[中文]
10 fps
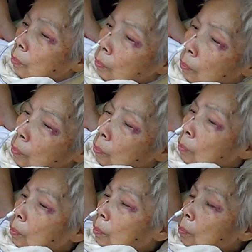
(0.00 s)
该是
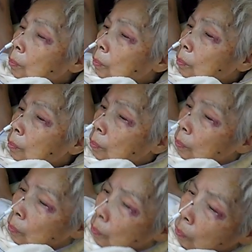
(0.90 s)
说最主要是
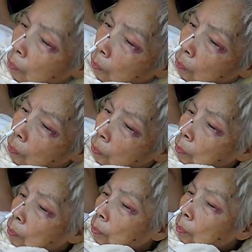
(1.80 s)
心脏跟他的
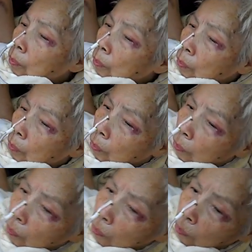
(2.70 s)
位置。嗯
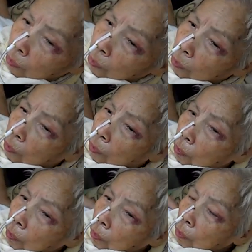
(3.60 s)
哼。他们在，
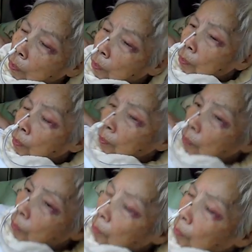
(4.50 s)
因为我
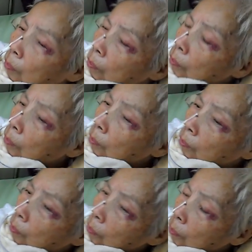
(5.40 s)
们坐着量。
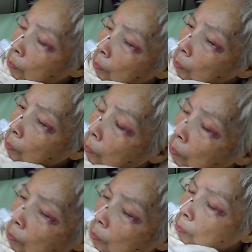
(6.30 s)
嗯。你想想看，我
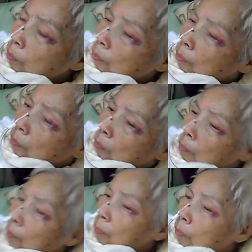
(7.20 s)
们坐着头是不是
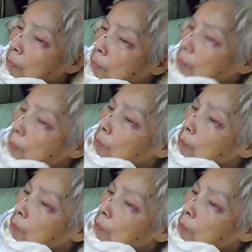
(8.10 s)
高的还是低的？